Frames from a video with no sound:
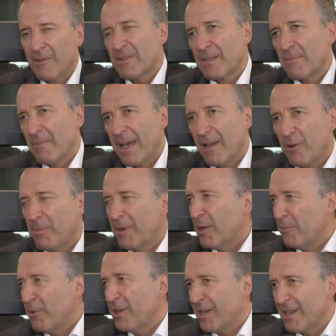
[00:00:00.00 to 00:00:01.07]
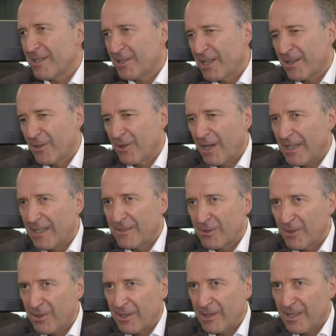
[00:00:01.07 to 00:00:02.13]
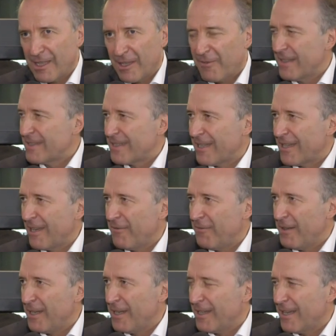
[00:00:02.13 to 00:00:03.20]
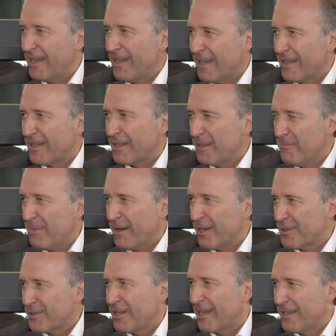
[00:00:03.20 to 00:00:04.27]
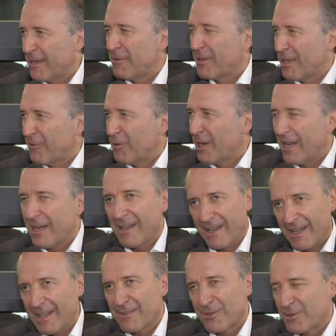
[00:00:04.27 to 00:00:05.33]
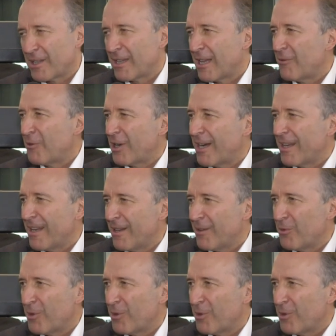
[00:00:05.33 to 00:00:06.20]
e, questo è bello, però poi certo, adesso la festa è finita, andate in pace, andiamo a lavorare che adesso c'è da lavorare